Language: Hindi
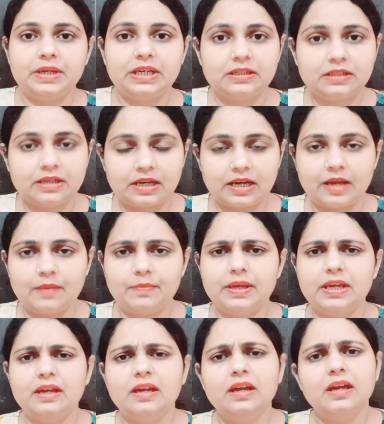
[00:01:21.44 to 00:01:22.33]
पेट ख़राब
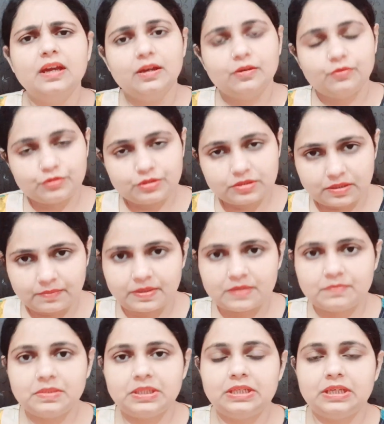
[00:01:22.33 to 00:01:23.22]
है कुछ
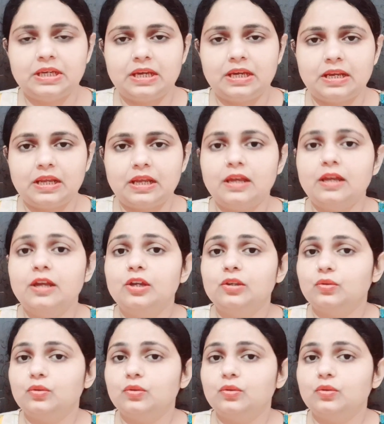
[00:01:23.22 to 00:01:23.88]
समझ में नहीं आ रहा है